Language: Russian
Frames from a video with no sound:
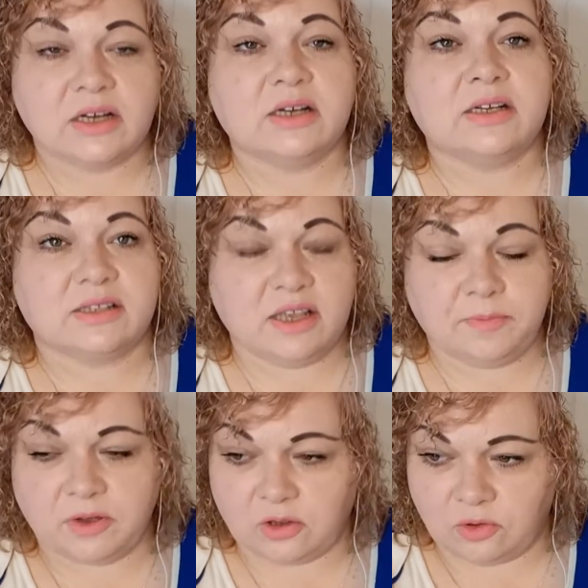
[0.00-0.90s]
э, с
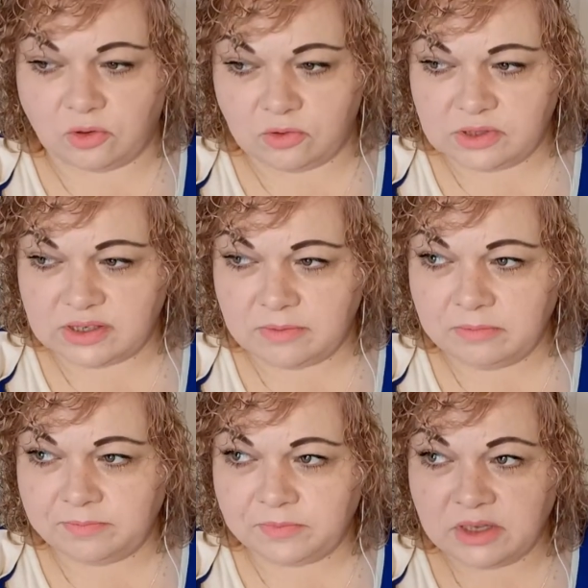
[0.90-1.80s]

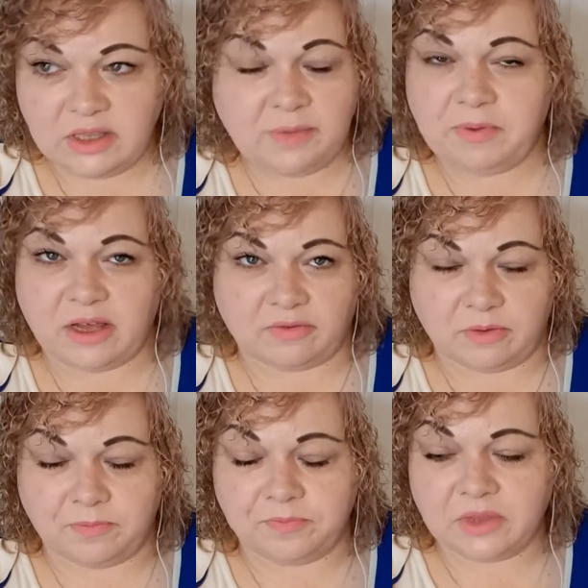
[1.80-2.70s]
гипертонусом, не первым,